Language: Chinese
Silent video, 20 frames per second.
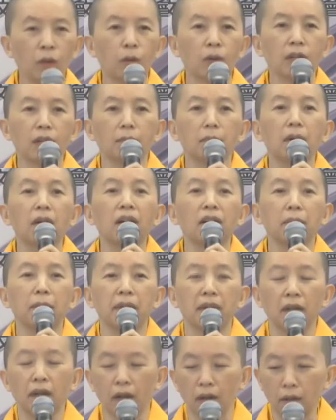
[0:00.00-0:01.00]
我感冒还
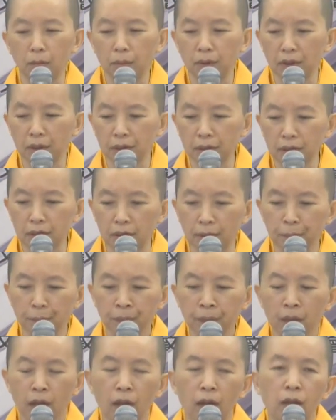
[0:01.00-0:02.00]
没好，不好意思，
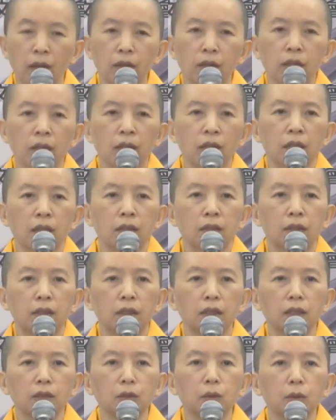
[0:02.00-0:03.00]

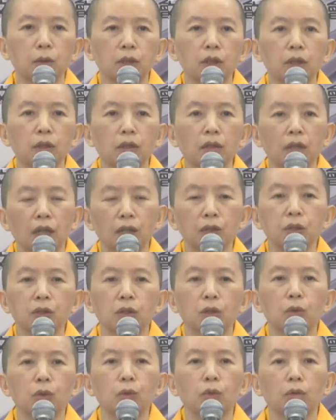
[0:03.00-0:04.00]
请土地公来
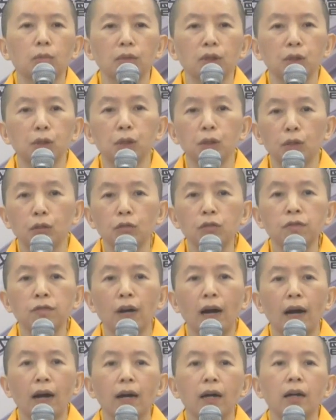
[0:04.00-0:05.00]
守护我们修
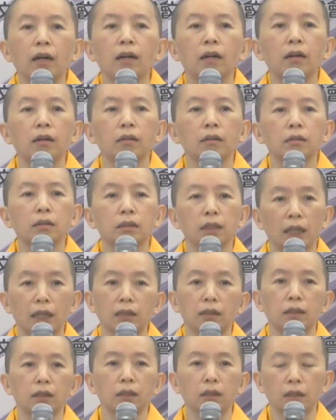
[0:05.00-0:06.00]
法，这
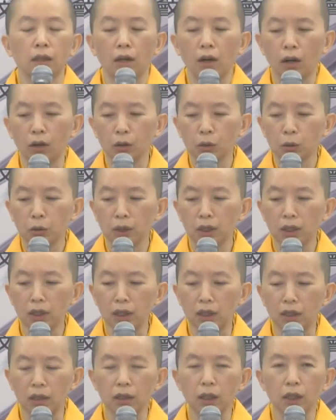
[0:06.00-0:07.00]
样子好。所以
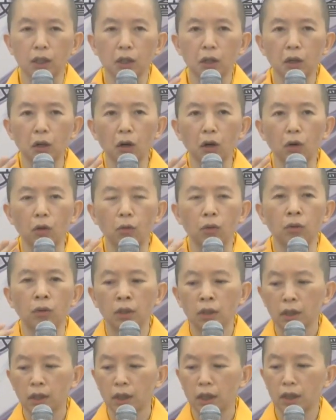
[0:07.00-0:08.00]
你的口。
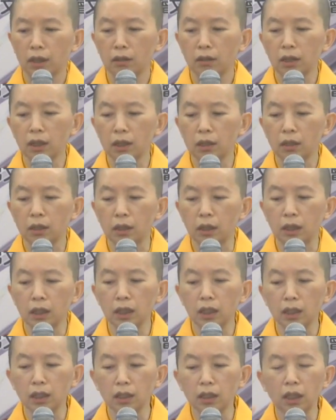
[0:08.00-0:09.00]
跟你的
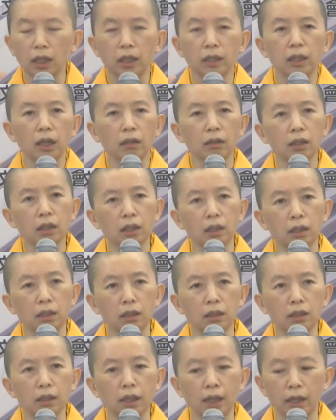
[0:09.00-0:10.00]
意念要
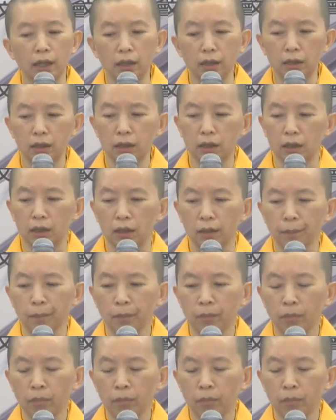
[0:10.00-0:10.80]
合在一起，